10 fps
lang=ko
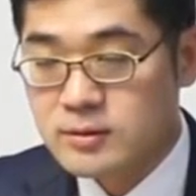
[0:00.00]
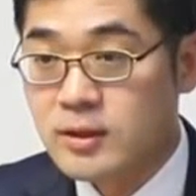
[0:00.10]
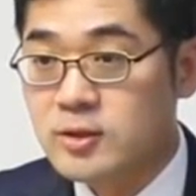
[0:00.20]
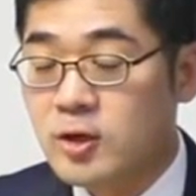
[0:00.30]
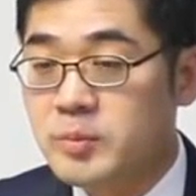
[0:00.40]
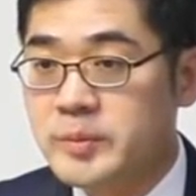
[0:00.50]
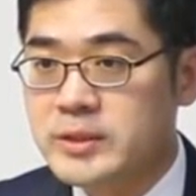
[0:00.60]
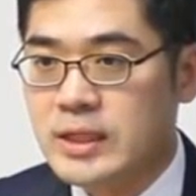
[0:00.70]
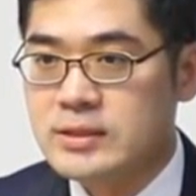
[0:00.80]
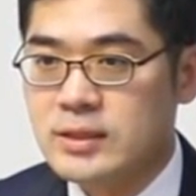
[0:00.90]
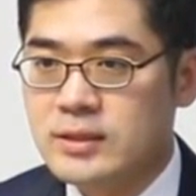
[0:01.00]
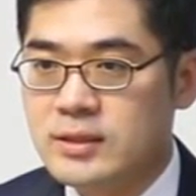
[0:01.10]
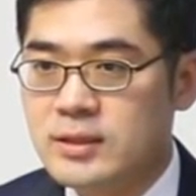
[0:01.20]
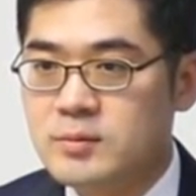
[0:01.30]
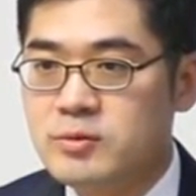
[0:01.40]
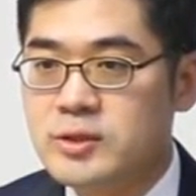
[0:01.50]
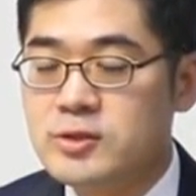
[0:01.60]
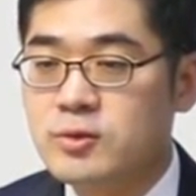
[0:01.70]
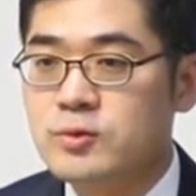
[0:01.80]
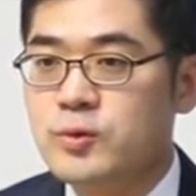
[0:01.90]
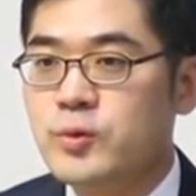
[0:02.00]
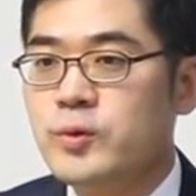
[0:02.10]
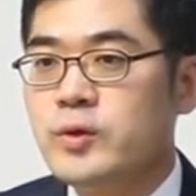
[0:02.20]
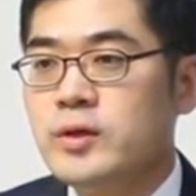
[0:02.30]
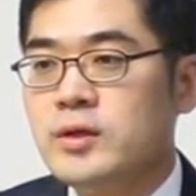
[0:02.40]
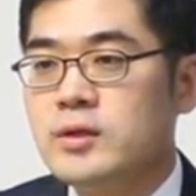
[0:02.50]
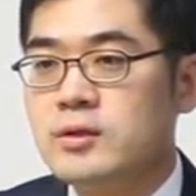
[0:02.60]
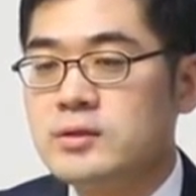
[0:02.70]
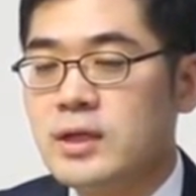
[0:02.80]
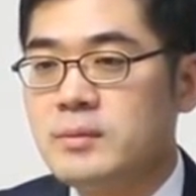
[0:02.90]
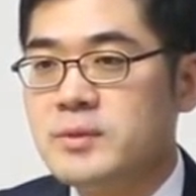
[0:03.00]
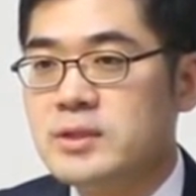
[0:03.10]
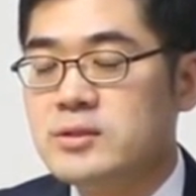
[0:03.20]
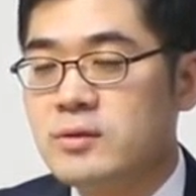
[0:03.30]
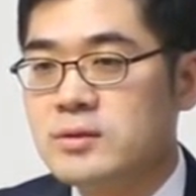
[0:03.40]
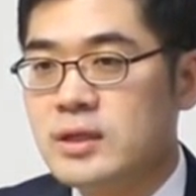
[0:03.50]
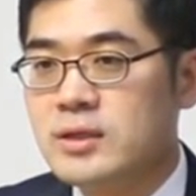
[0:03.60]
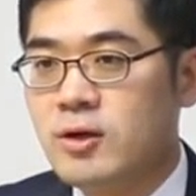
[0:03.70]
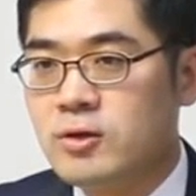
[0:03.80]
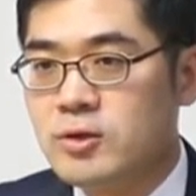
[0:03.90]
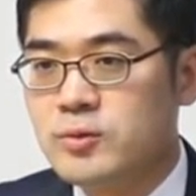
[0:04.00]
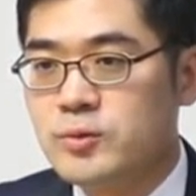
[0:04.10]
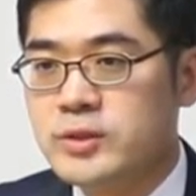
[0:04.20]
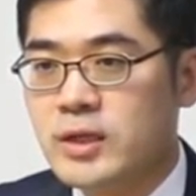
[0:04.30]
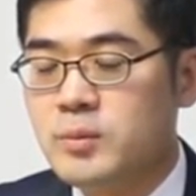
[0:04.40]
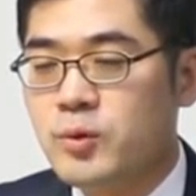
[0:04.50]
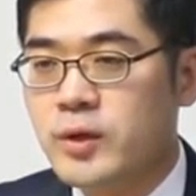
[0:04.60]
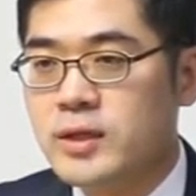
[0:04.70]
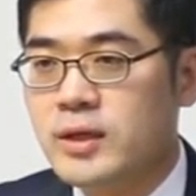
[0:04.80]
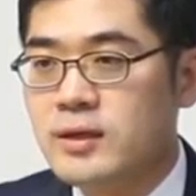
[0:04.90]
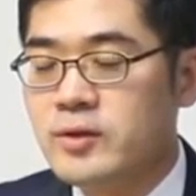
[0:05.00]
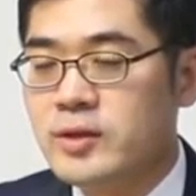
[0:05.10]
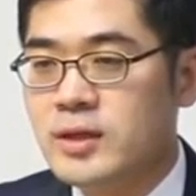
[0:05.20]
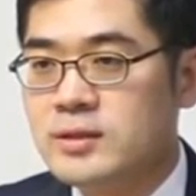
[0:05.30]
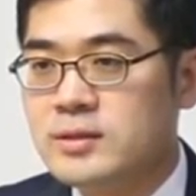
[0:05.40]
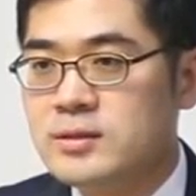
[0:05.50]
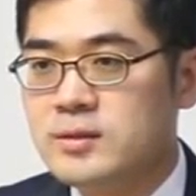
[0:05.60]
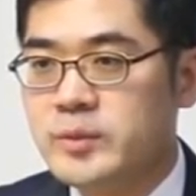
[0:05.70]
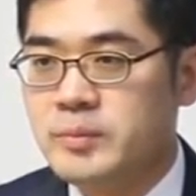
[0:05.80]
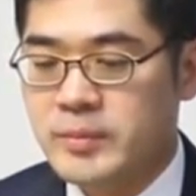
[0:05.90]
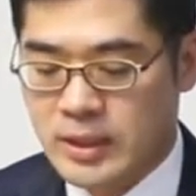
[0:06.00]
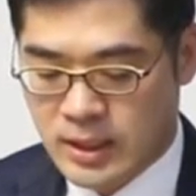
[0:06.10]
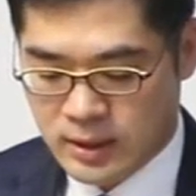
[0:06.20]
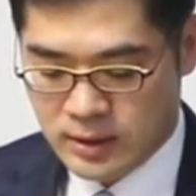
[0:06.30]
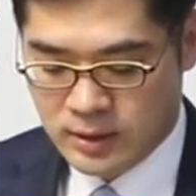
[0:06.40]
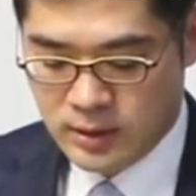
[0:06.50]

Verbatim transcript: 그러한 영업비밀 자체를 물리적으로 여러 사람들이 접근하기 어려운 곳에 보관해야 된다는 의미입니다.